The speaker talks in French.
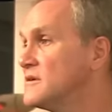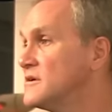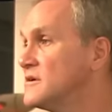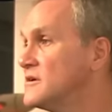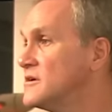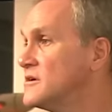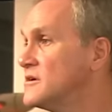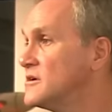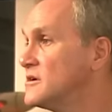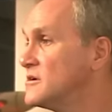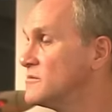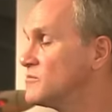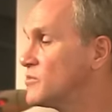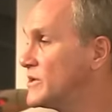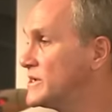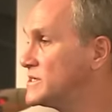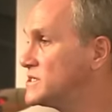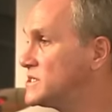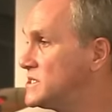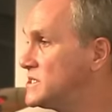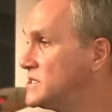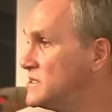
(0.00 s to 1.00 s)
pour
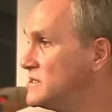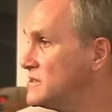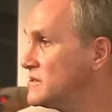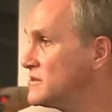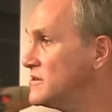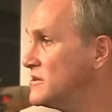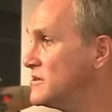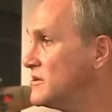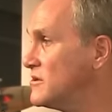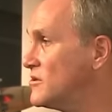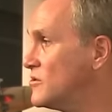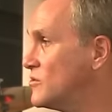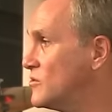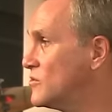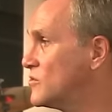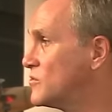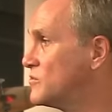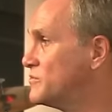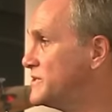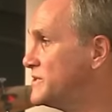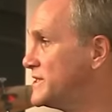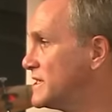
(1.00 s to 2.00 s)
agir au
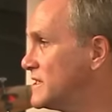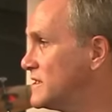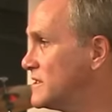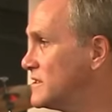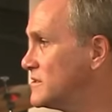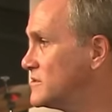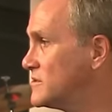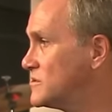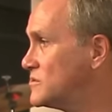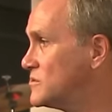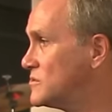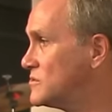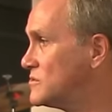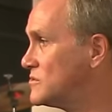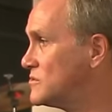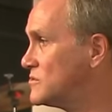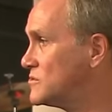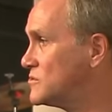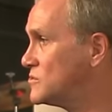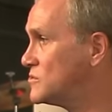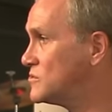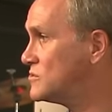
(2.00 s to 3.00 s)
bien
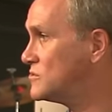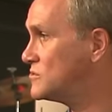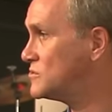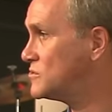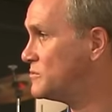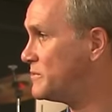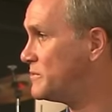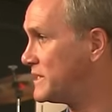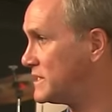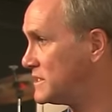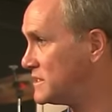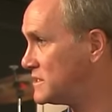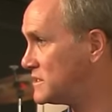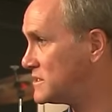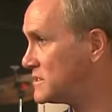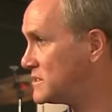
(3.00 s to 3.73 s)
du, pays.